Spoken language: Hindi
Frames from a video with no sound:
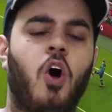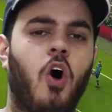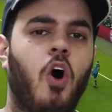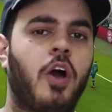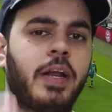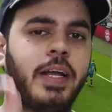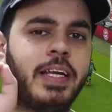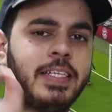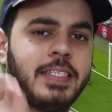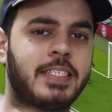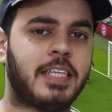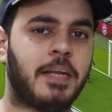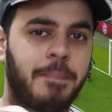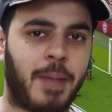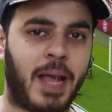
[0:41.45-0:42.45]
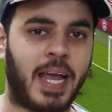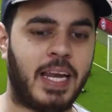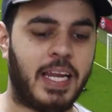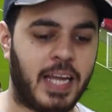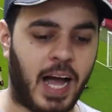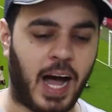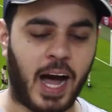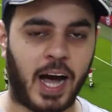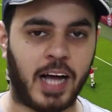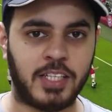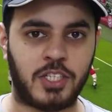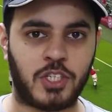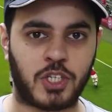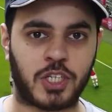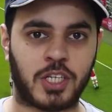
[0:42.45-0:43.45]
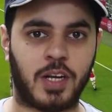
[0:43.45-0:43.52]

और इससे पहले आज